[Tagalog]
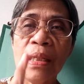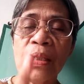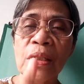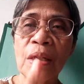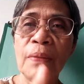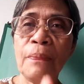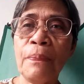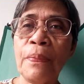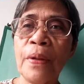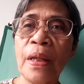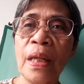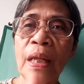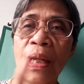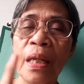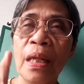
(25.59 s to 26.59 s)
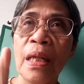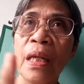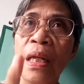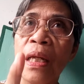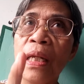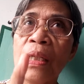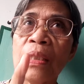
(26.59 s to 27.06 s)
Siyempre,
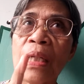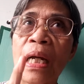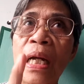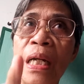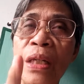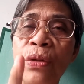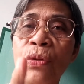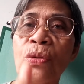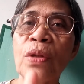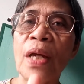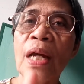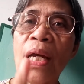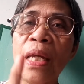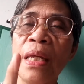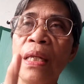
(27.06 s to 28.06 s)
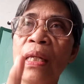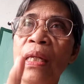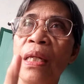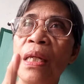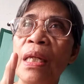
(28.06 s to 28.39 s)
sa ngayon ay